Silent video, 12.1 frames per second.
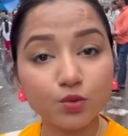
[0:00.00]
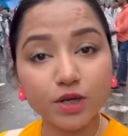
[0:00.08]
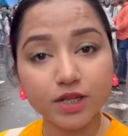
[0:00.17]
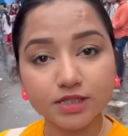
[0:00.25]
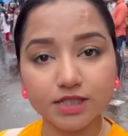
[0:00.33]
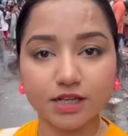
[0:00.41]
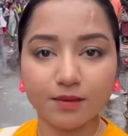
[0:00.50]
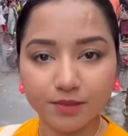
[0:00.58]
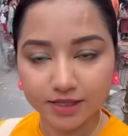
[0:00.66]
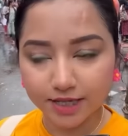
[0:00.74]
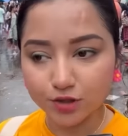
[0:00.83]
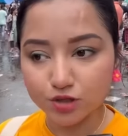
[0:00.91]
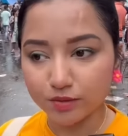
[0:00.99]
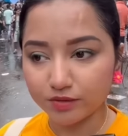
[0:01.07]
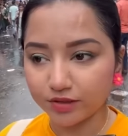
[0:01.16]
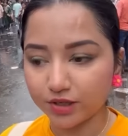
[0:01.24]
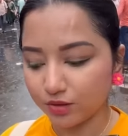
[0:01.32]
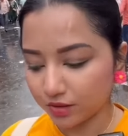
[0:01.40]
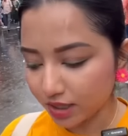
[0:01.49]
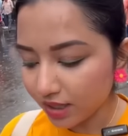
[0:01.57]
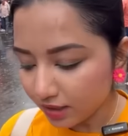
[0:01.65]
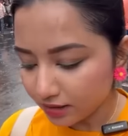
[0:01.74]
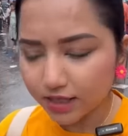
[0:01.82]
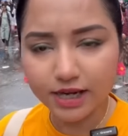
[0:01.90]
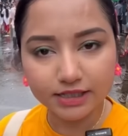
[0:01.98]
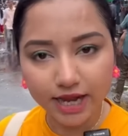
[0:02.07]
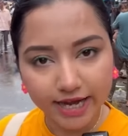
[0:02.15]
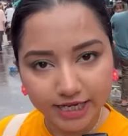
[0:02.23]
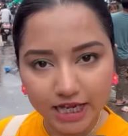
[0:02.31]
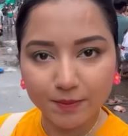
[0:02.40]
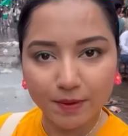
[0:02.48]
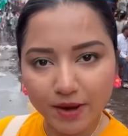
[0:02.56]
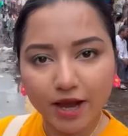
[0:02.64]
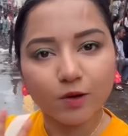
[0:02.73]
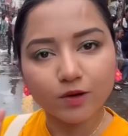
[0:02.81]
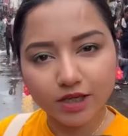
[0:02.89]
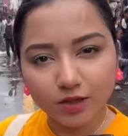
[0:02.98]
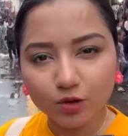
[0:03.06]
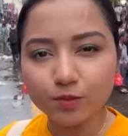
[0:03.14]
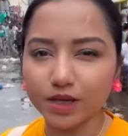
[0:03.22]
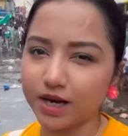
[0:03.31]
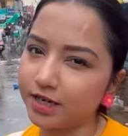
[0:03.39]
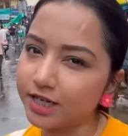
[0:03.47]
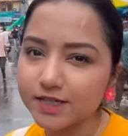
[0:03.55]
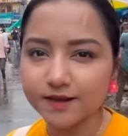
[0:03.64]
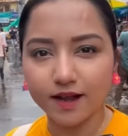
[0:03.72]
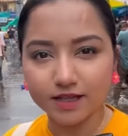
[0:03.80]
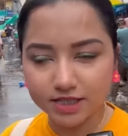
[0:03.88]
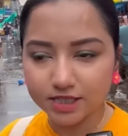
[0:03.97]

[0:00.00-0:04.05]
দূরের যারা আমার দেখছো আমার ভিডিওটা তারা একটা আইডিয়া পাবে এখন কিরকম কি কন্ডিশন আছে